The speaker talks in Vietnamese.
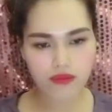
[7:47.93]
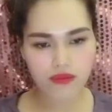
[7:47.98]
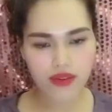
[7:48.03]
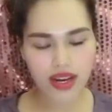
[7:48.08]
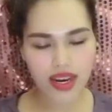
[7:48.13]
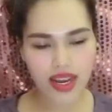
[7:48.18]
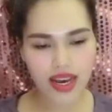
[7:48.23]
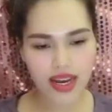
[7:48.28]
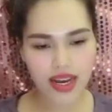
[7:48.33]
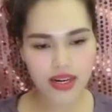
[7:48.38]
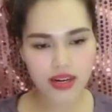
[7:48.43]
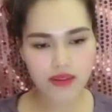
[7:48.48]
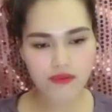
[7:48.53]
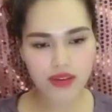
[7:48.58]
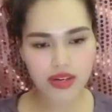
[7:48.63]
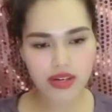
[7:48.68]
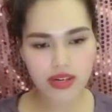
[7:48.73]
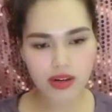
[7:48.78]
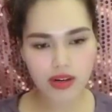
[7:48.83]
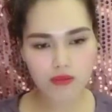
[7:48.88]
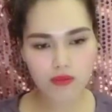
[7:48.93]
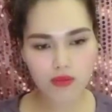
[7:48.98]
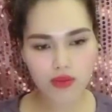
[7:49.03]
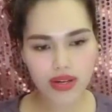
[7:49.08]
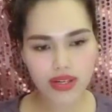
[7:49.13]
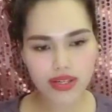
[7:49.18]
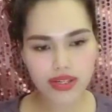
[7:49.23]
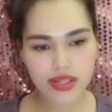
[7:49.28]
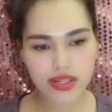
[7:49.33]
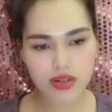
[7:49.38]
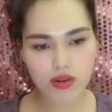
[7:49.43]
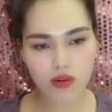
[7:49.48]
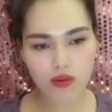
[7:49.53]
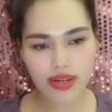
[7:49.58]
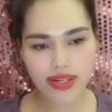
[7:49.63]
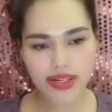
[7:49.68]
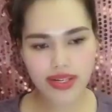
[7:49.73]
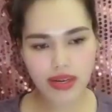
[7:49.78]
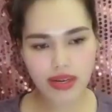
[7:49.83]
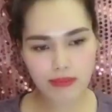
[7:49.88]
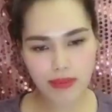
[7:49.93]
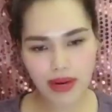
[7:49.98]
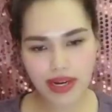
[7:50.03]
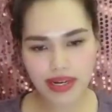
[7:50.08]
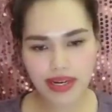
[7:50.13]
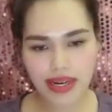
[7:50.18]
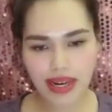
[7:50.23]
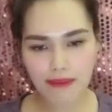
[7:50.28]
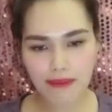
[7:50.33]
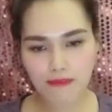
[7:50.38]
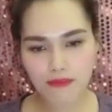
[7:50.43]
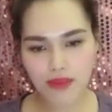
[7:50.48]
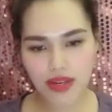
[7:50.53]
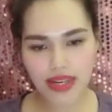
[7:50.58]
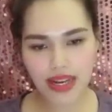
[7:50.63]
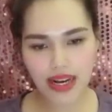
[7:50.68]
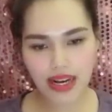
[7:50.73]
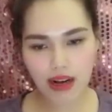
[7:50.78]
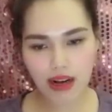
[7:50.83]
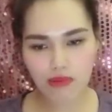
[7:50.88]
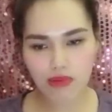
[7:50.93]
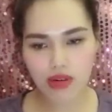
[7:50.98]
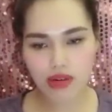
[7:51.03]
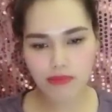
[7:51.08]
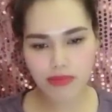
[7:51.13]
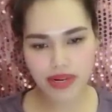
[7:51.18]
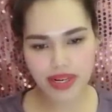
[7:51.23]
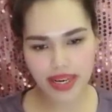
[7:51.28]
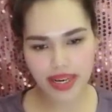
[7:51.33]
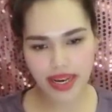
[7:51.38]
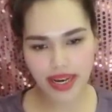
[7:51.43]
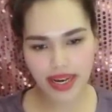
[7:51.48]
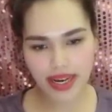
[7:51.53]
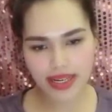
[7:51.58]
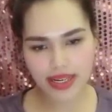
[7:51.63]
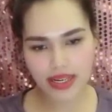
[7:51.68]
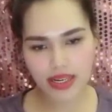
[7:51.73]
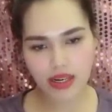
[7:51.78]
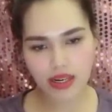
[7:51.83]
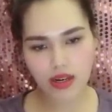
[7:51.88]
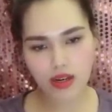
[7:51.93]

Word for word: Vậy là nó vẫn không quên sự cố cách đây 7 năm khi đang học lớp 12